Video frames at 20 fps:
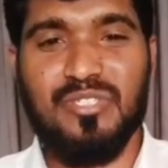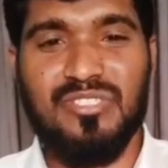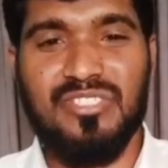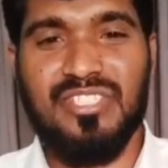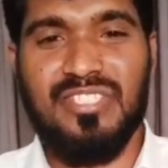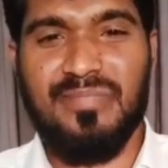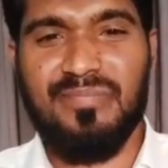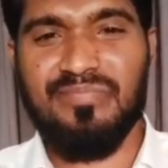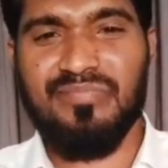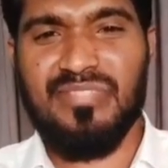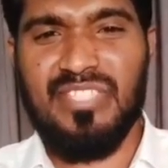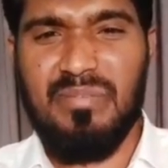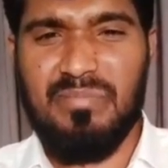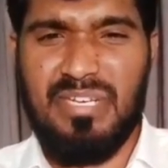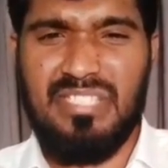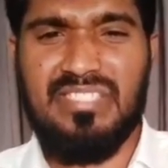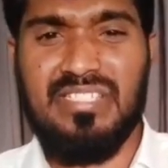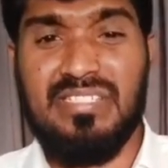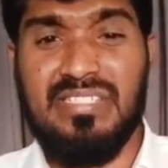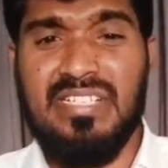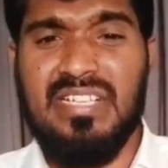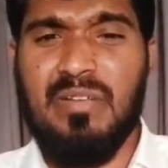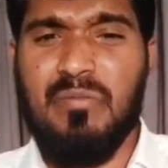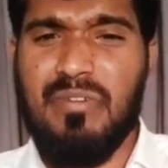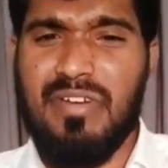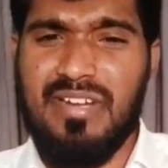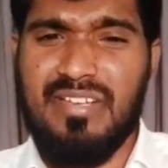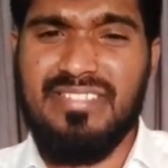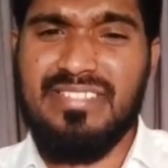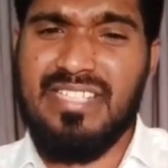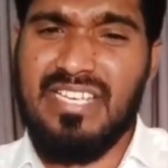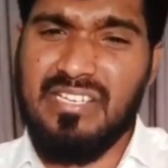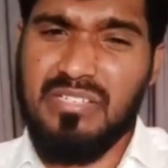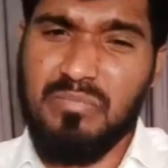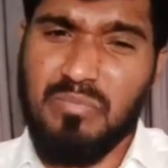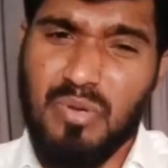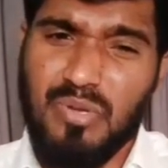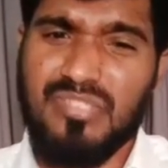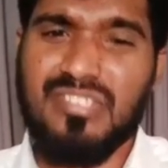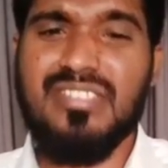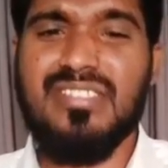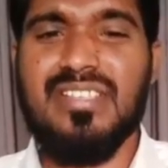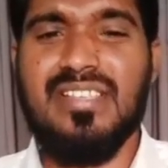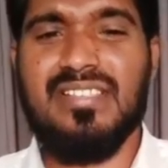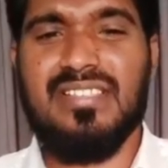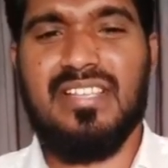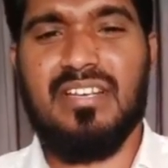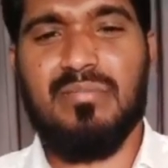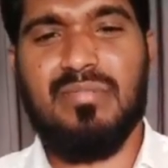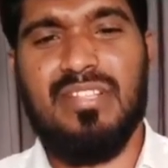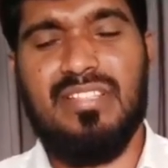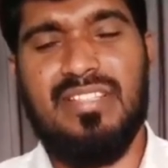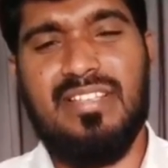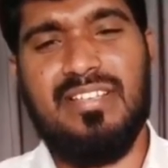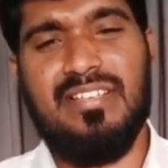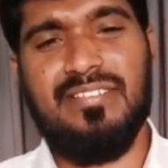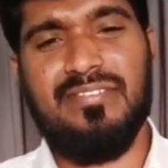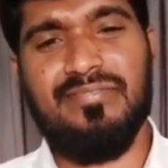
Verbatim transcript: ఉంది బ్రదర్ వాళ్ళు నన్ను మోసం చేశారు బ్రదర్